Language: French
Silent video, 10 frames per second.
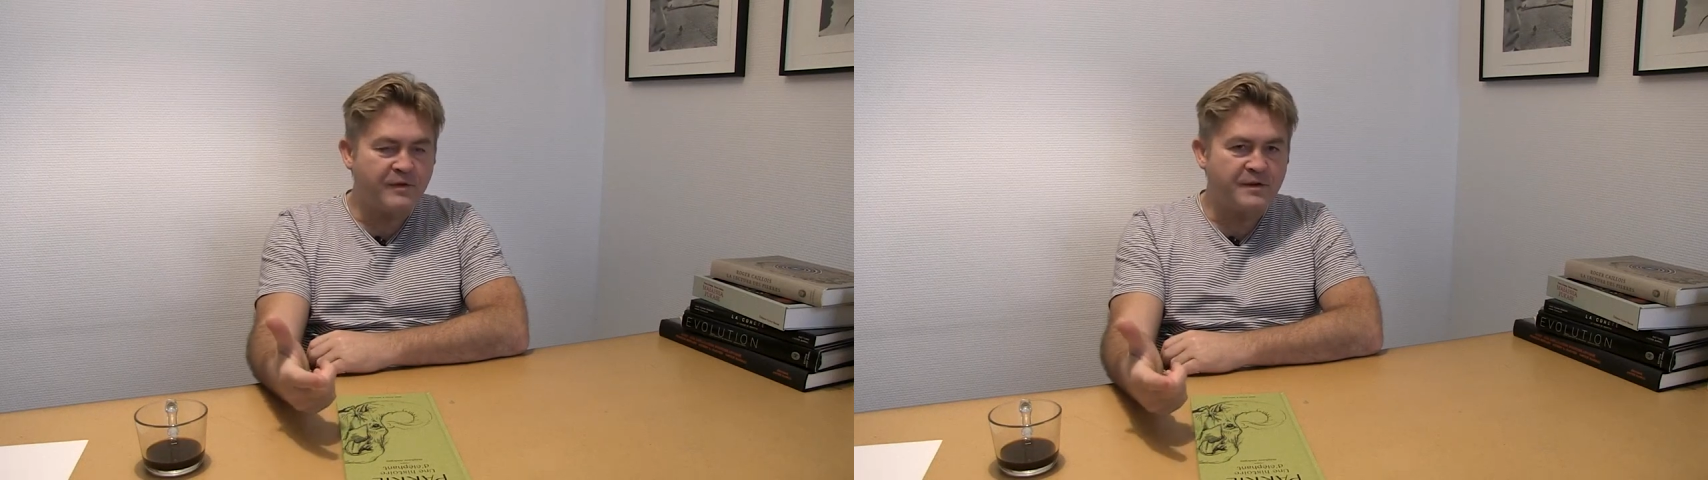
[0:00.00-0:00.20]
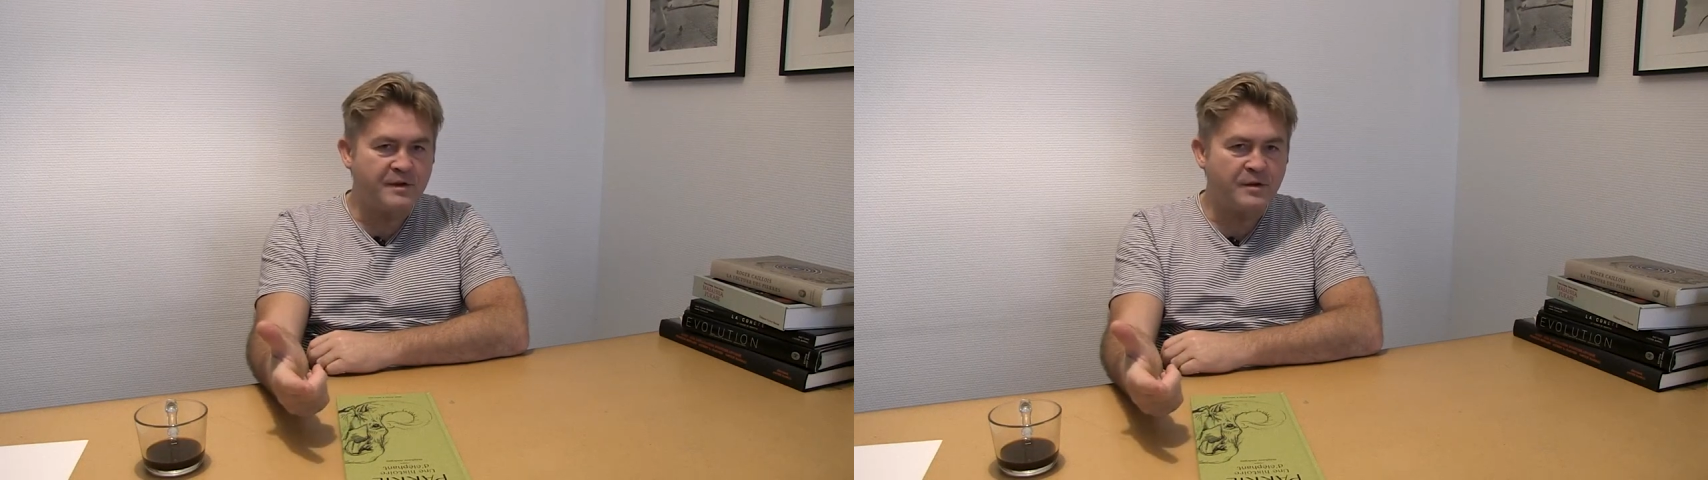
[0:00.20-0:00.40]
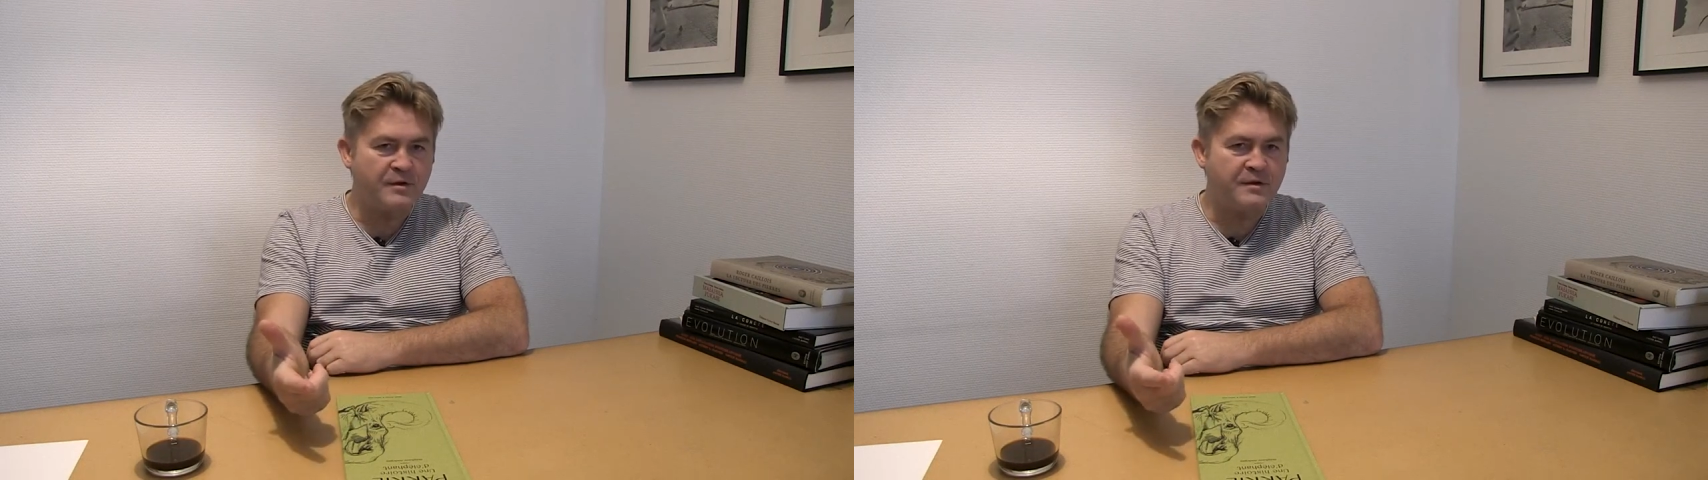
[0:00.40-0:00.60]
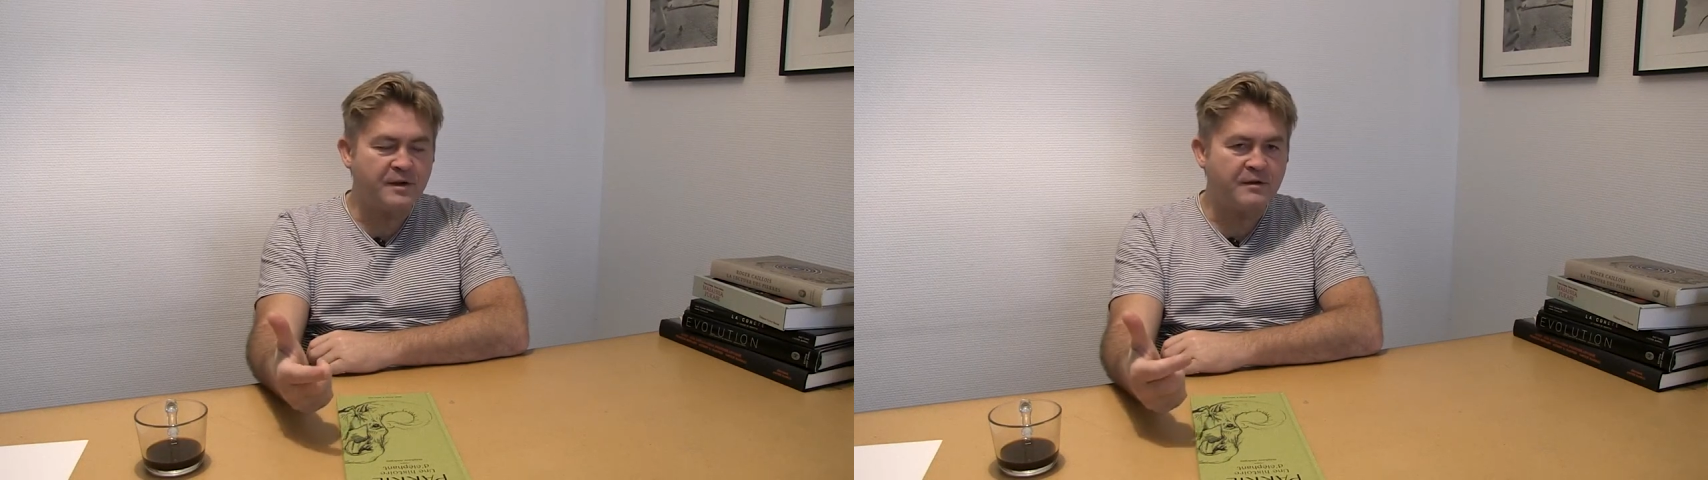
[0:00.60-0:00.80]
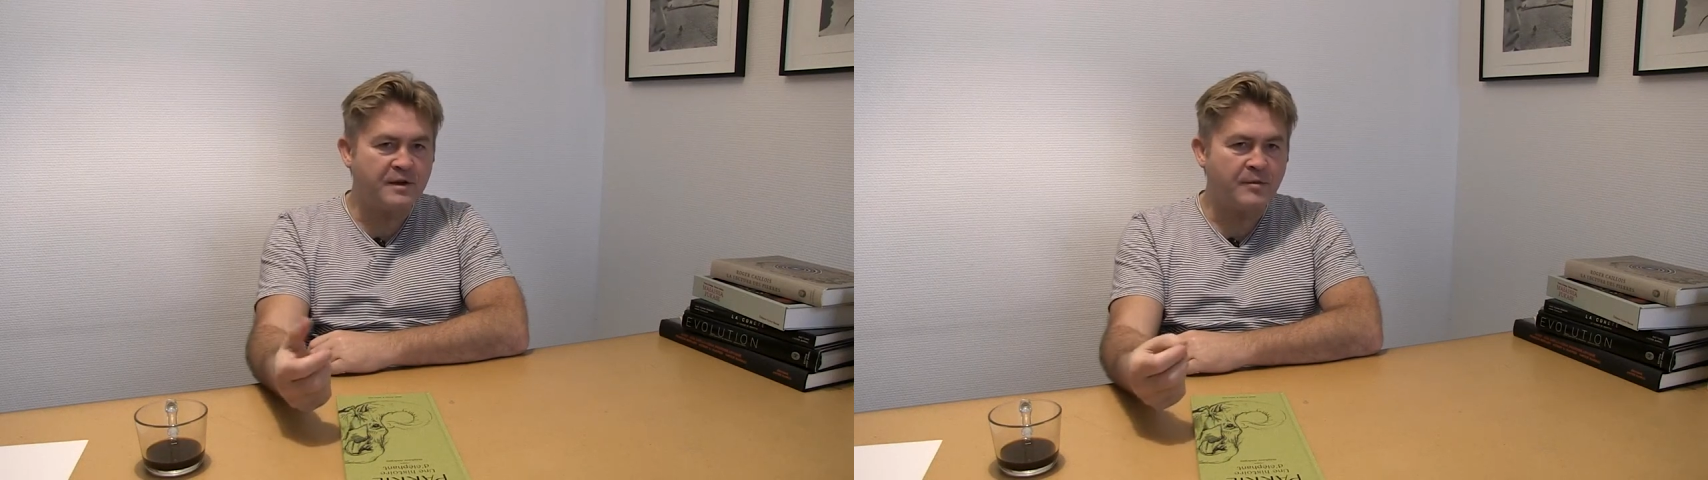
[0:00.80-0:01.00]
fascinante,
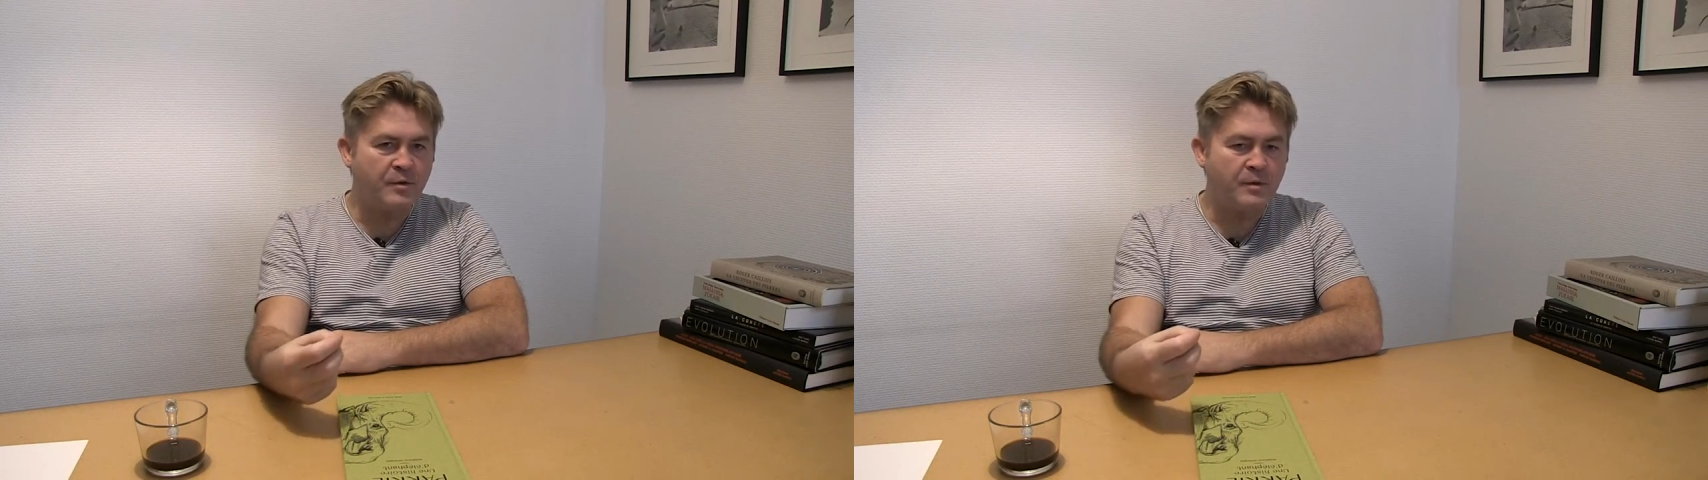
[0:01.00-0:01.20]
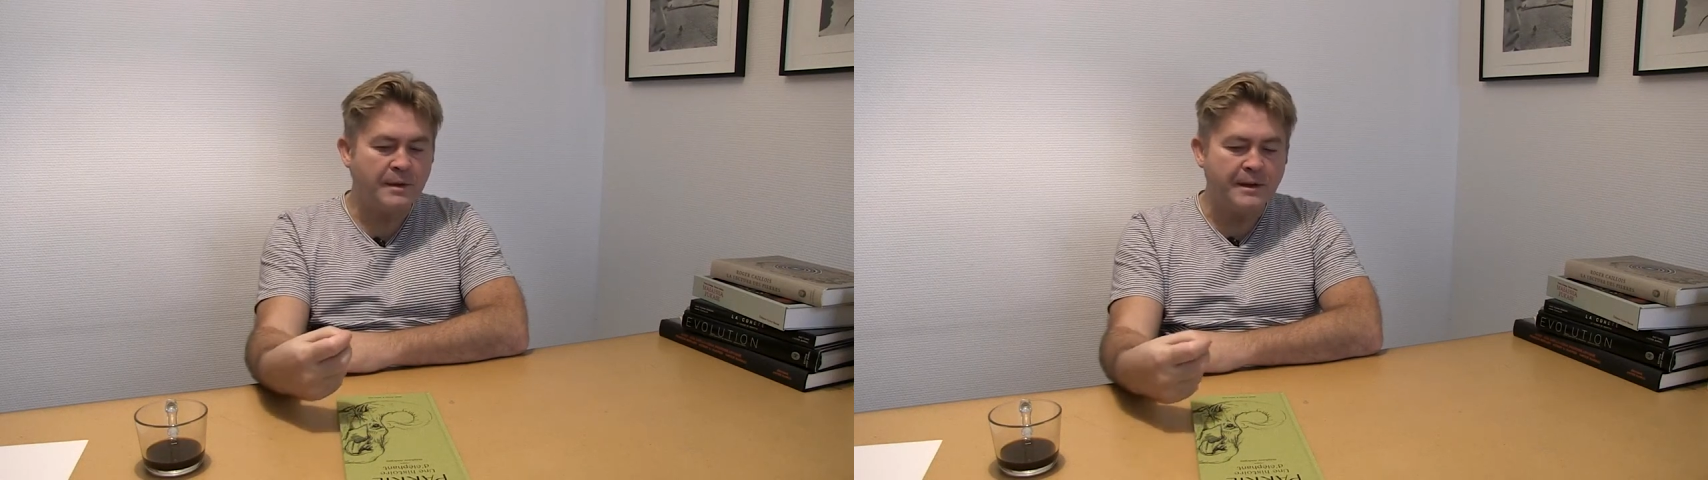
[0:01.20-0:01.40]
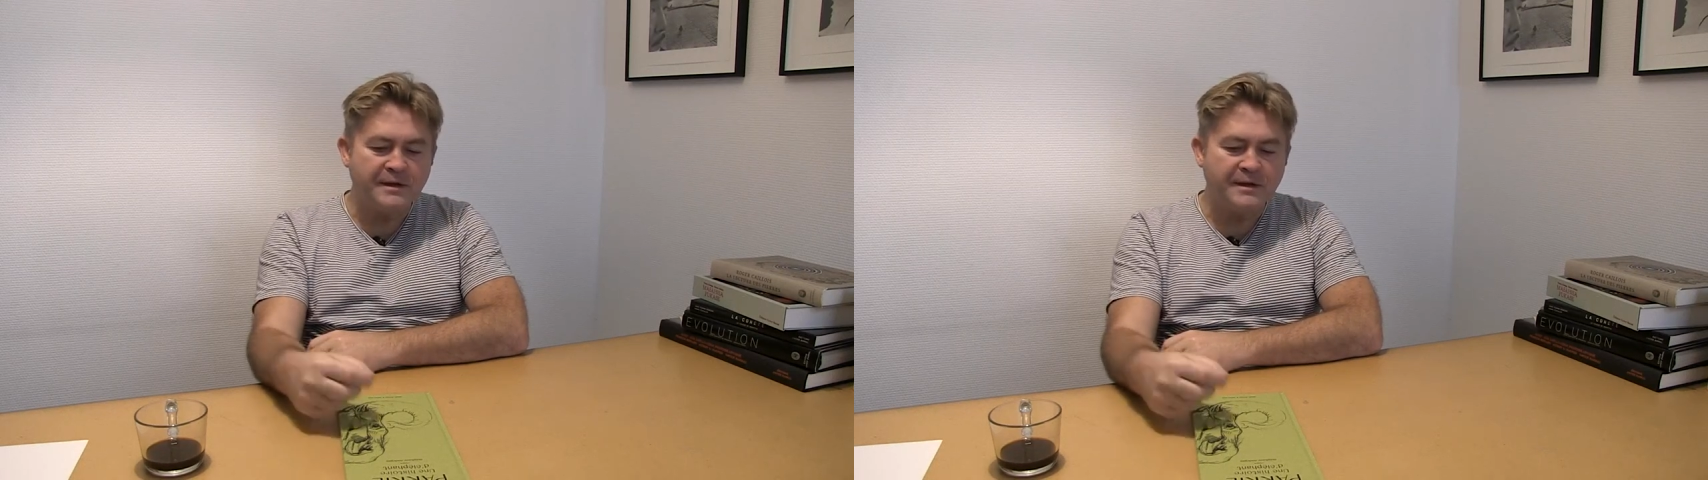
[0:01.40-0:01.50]
c'est qu'évidemment,